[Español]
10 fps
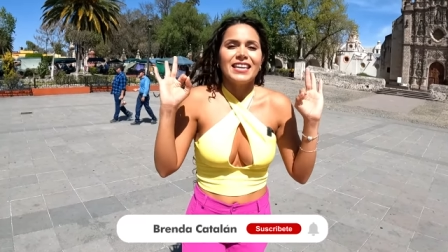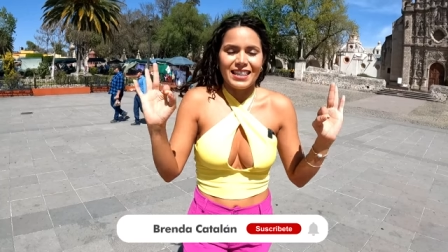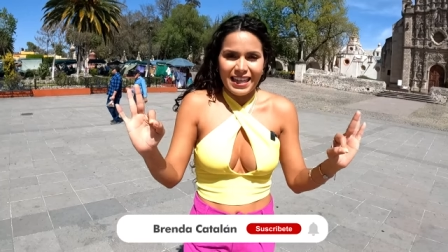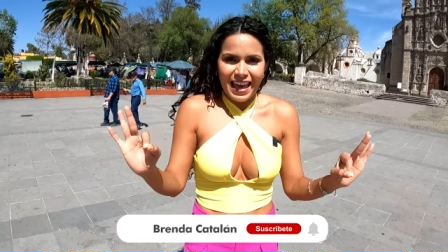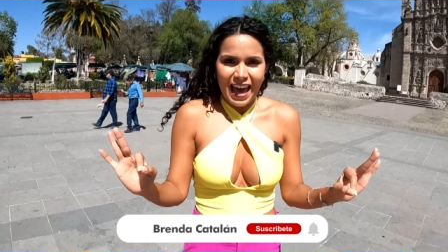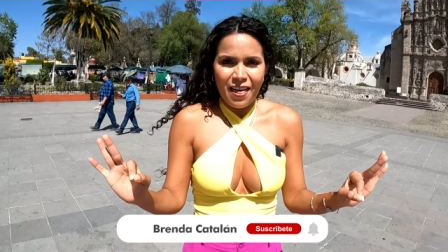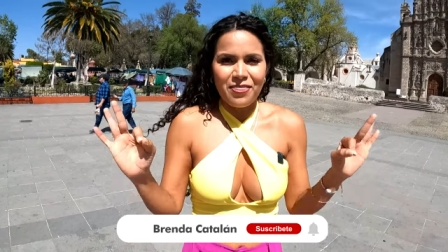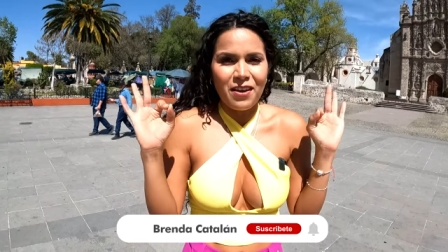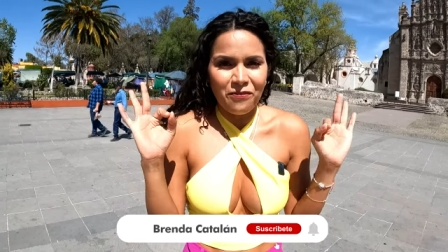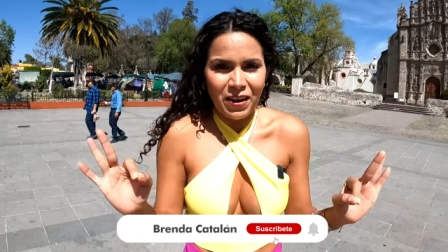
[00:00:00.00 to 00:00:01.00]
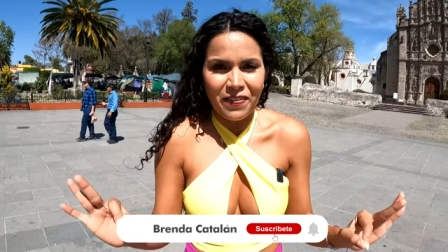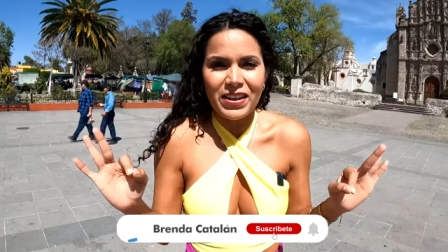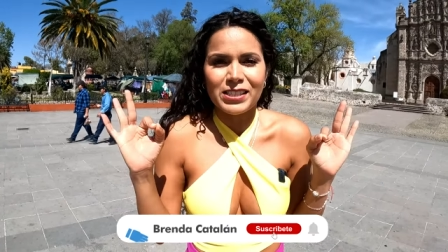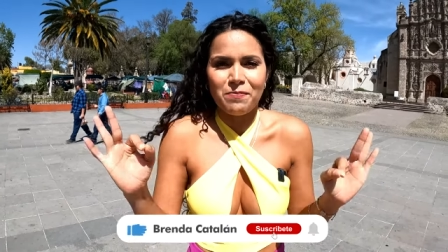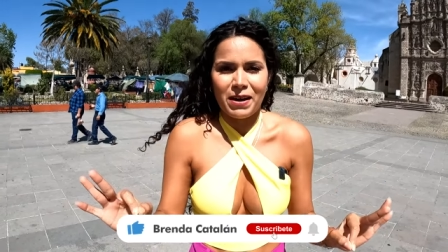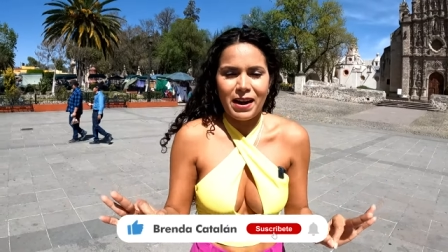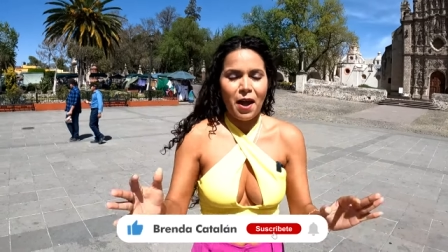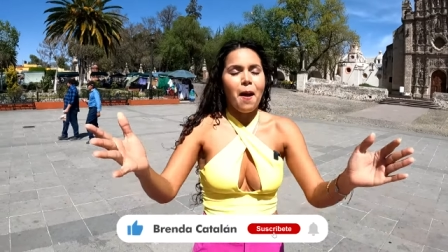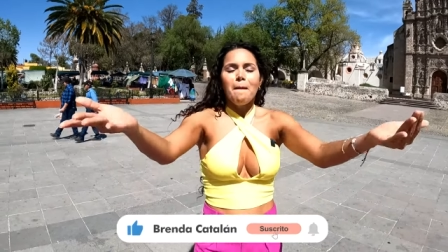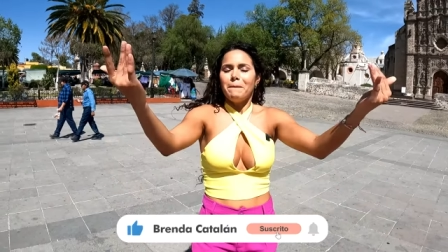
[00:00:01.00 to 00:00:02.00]
idea de fin de
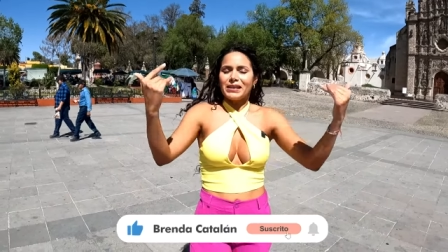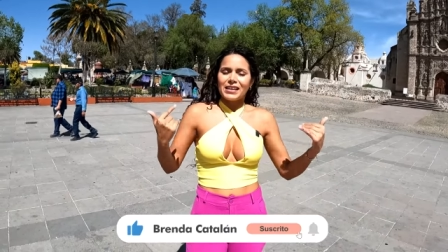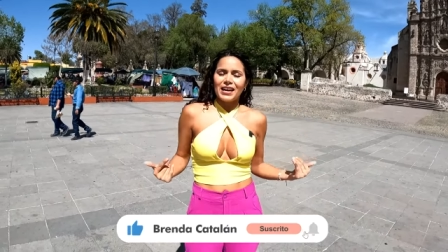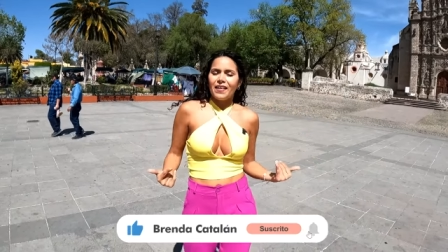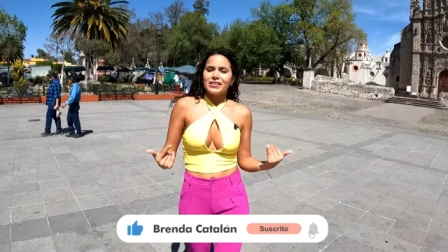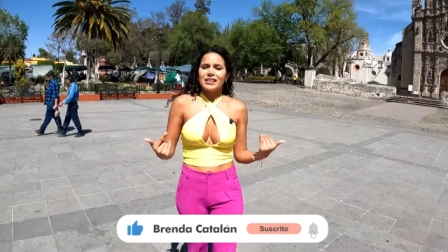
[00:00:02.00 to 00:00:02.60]
semana, pasarla de